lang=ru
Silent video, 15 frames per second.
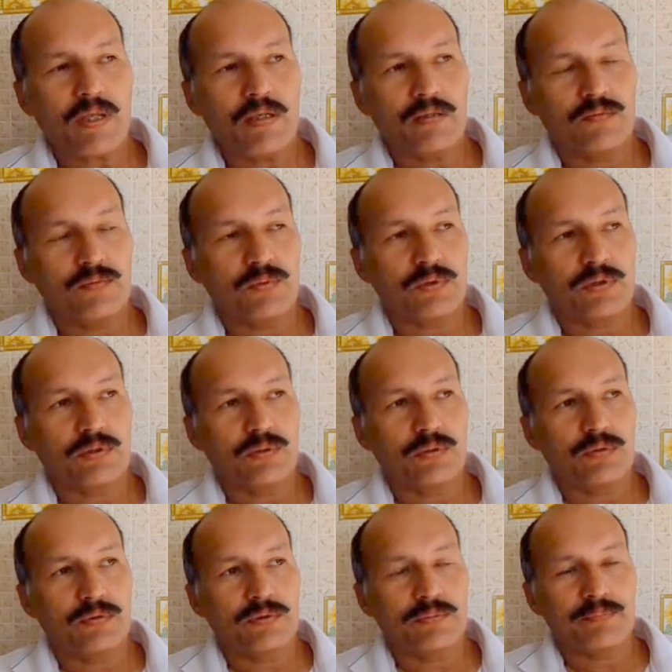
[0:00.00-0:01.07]
Вот,
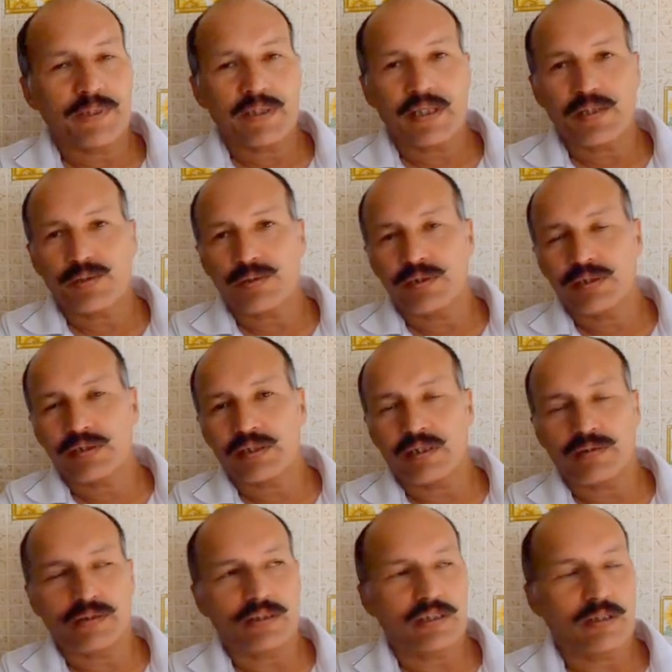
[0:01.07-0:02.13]
Но ну и пока еще не
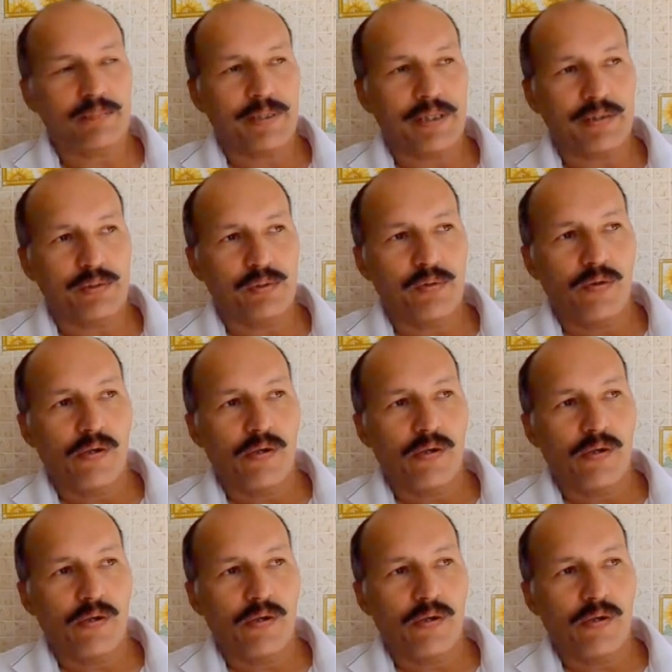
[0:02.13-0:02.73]
знаю, когда поеду.